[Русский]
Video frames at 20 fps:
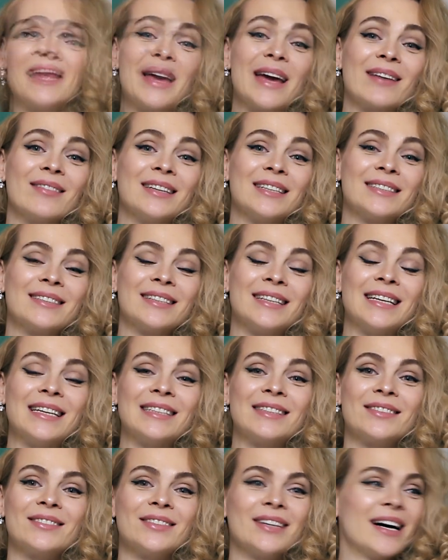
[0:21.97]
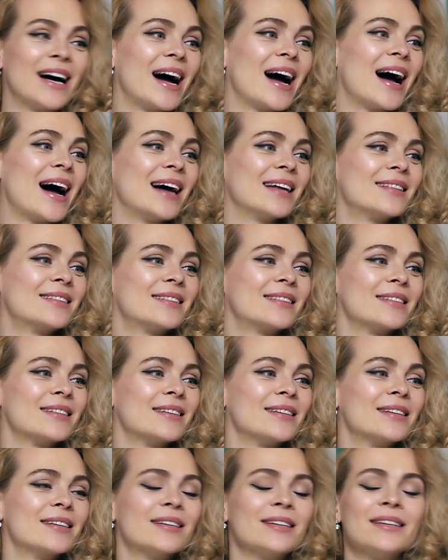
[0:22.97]
Первое средство от
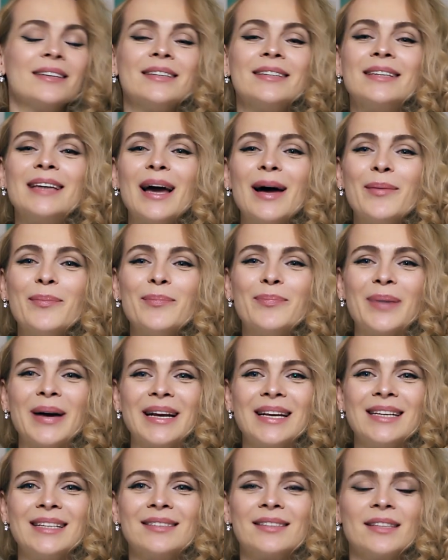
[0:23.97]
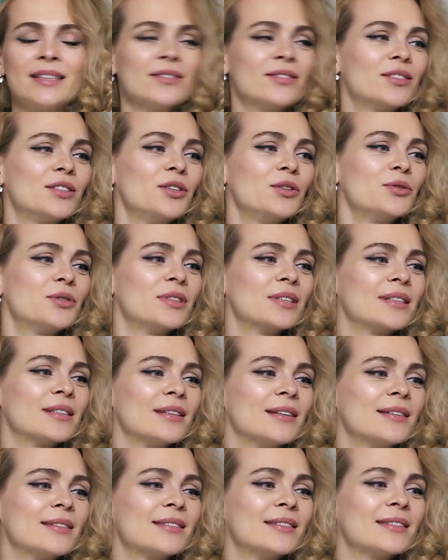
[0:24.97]
компании э,
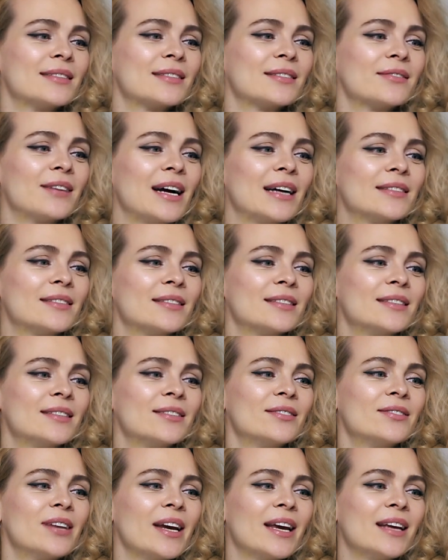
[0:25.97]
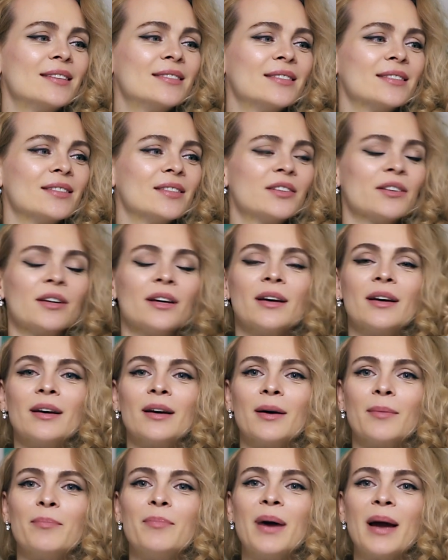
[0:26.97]
SkinCeuticals называется Hydrating э,
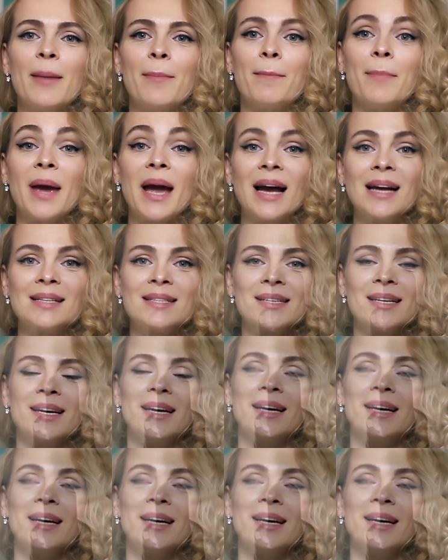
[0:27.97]
B5.